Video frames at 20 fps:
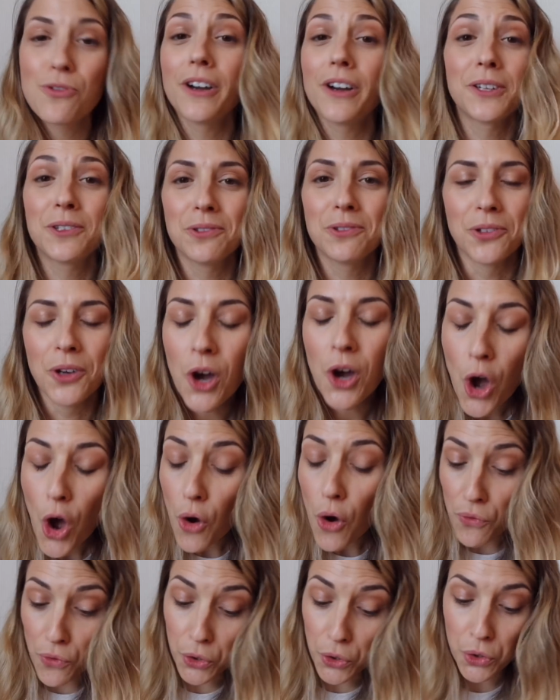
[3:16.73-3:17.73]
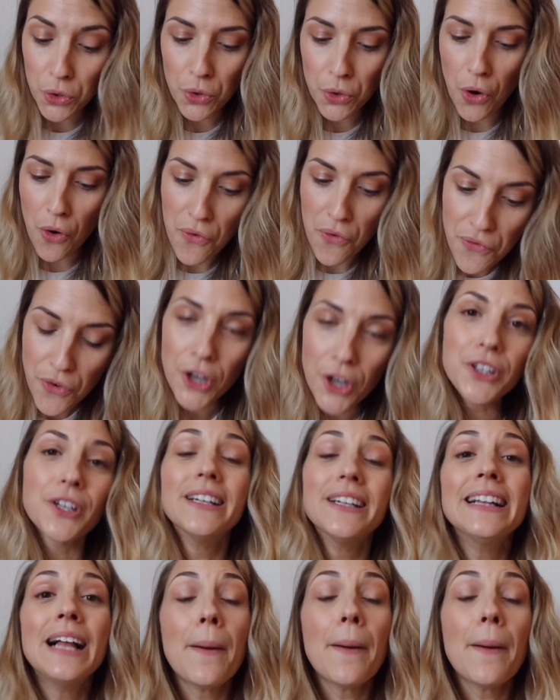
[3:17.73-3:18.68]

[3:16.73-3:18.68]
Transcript: avec une photo euh, fun.